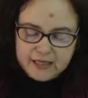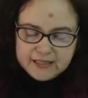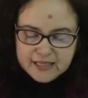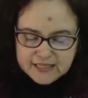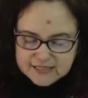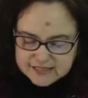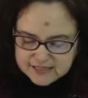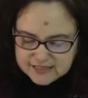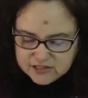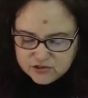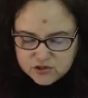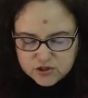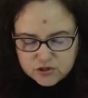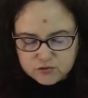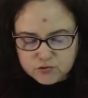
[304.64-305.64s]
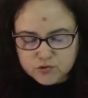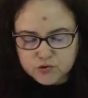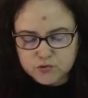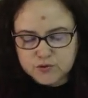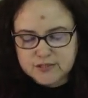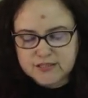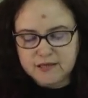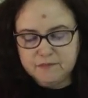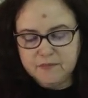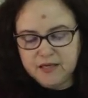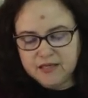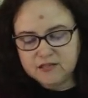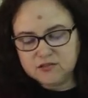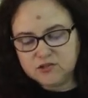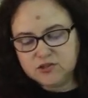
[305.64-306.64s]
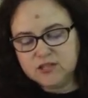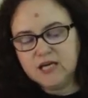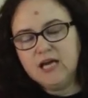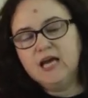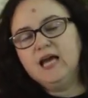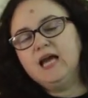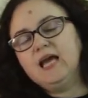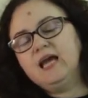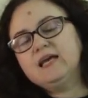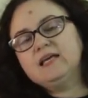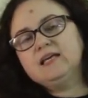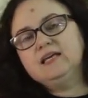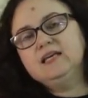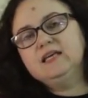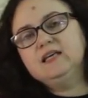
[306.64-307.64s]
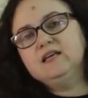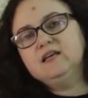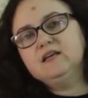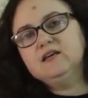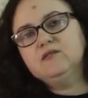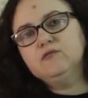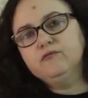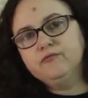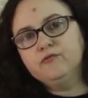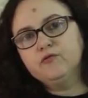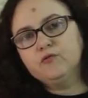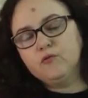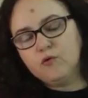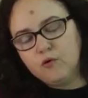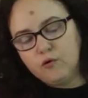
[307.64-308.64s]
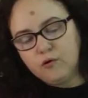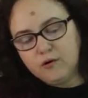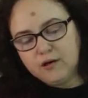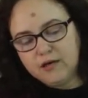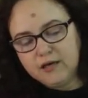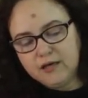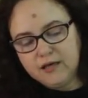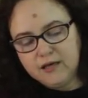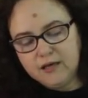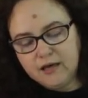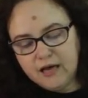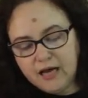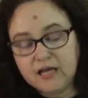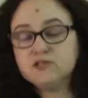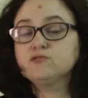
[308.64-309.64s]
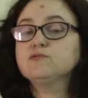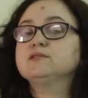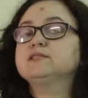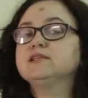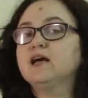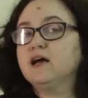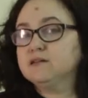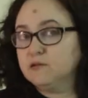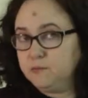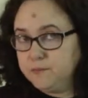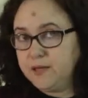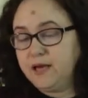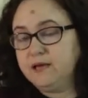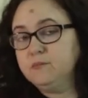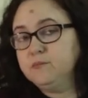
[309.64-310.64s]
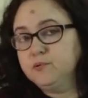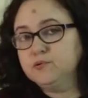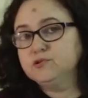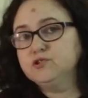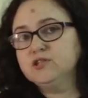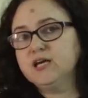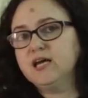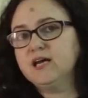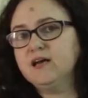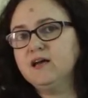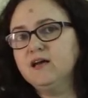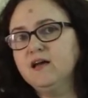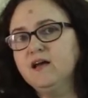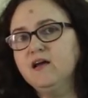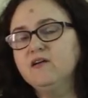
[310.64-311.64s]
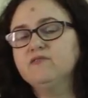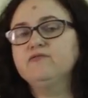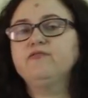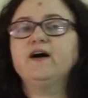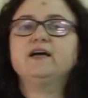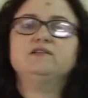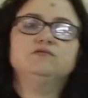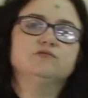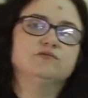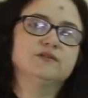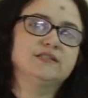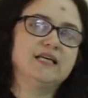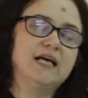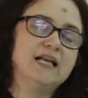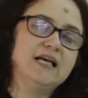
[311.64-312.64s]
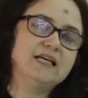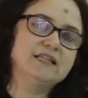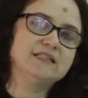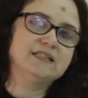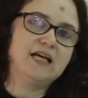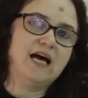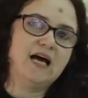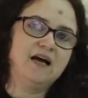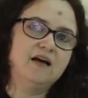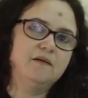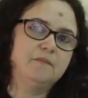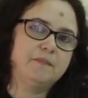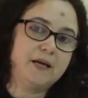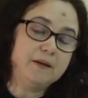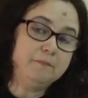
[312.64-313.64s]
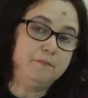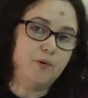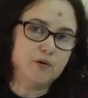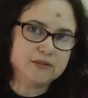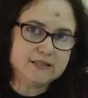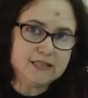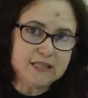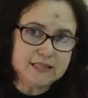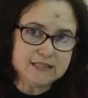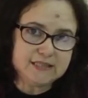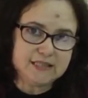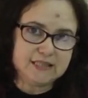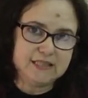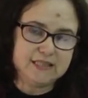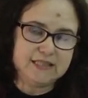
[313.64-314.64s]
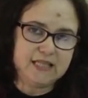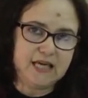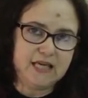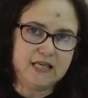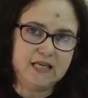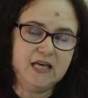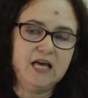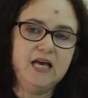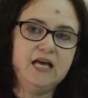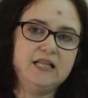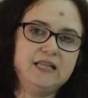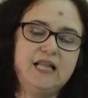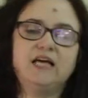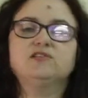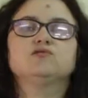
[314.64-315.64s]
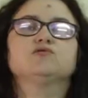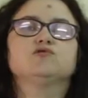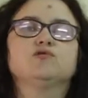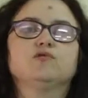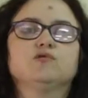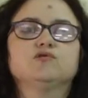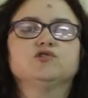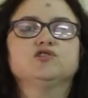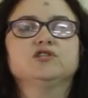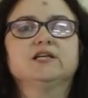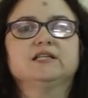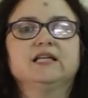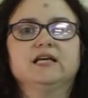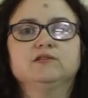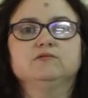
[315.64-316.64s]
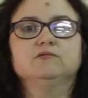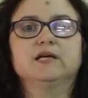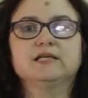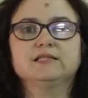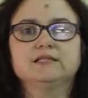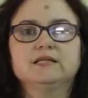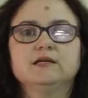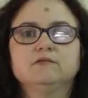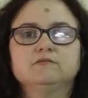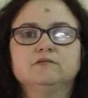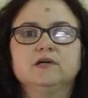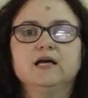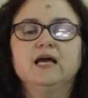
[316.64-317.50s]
é nesse sentido justamente é que o Foucault, associado ao Pierre Bourdieu, vai nos alertar para a importância que tem na sociologia da educação